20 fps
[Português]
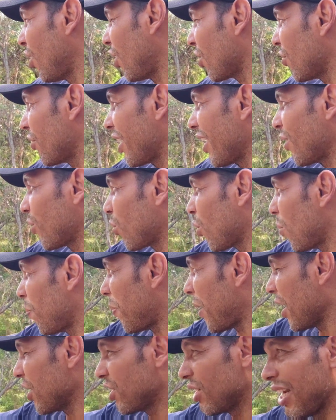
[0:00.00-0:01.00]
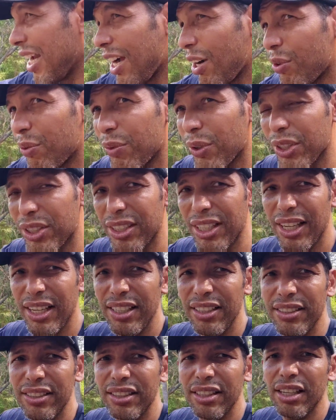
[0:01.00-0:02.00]
Logo eu quero compartilhar com
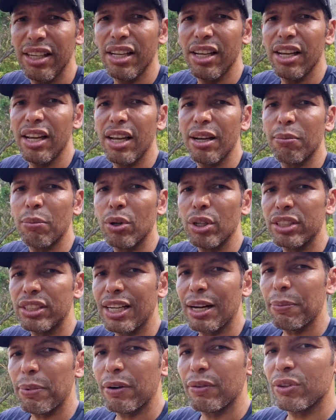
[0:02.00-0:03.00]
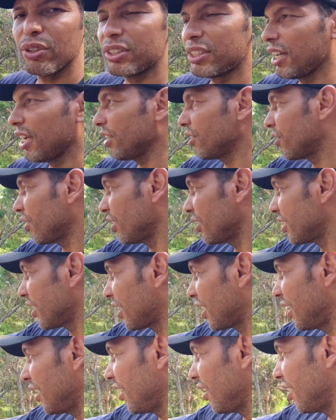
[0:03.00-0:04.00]
vocês, mostrar para vocês, ó, isso
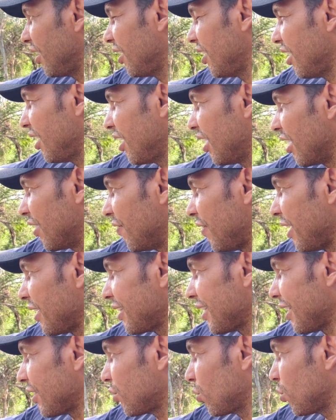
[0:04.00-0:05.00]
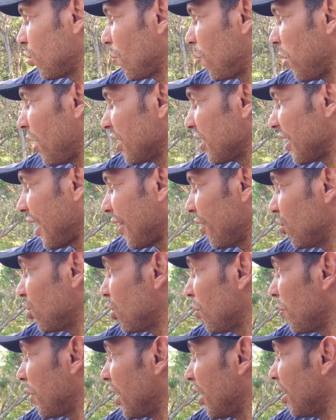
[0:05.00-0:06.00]
aqui vai estar tá tudo plantado
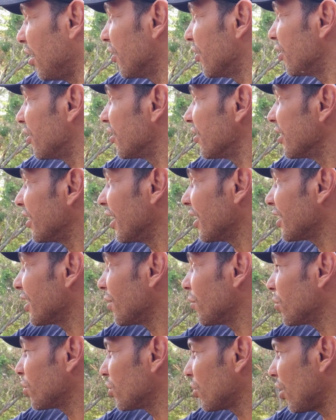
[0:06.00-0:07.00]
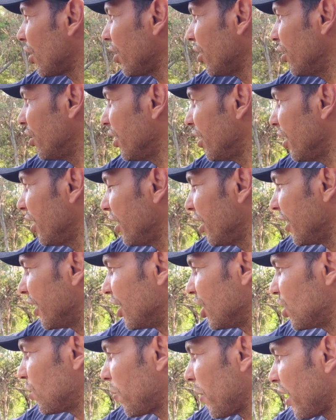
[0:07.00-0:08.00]
de milho. Nós estamos só
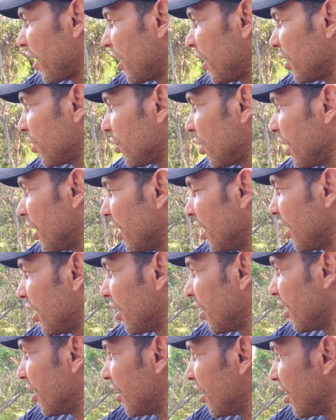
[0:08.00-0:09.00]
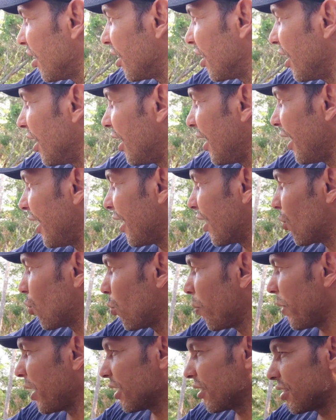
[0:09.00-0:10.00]
esperando aí é,
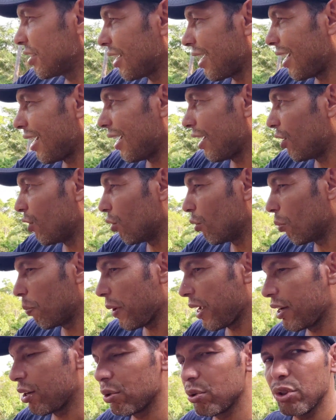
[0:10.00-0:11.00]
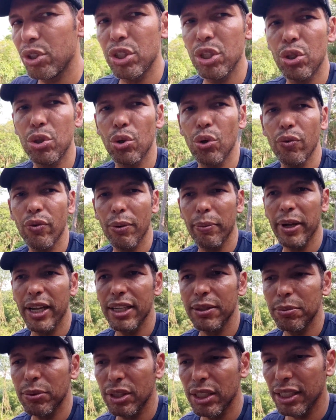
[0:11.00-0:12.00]
começar o período de chuva
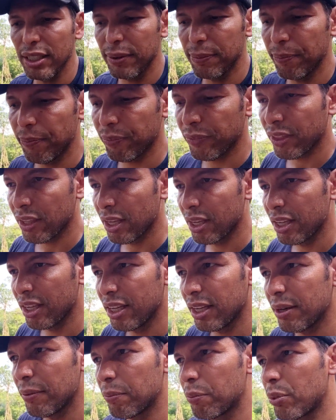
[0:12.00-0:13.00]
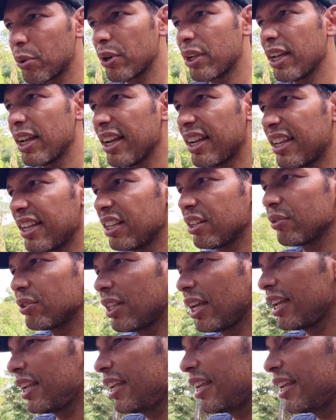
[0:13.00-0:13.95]
mesmo, né? Porque aqui não tem